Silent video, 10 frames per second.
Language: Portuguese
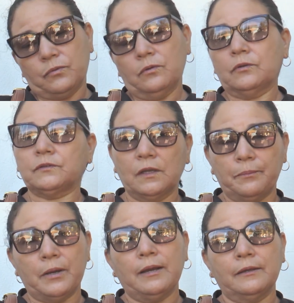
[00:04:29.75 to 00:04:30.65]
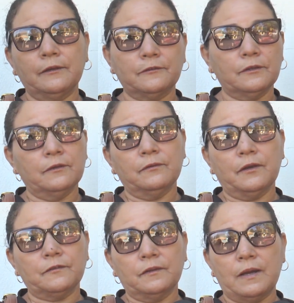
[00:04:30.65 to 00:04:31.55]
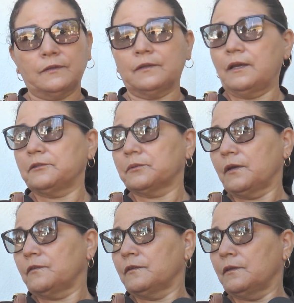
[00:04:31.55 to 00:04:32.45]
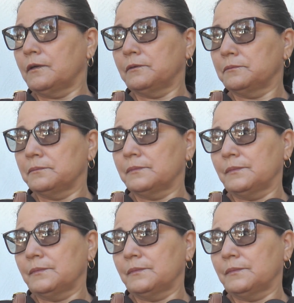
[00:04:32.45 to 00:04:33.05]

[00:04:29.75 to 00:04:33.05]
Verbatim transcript: Torcer para isso e ver se dá certo, porque senão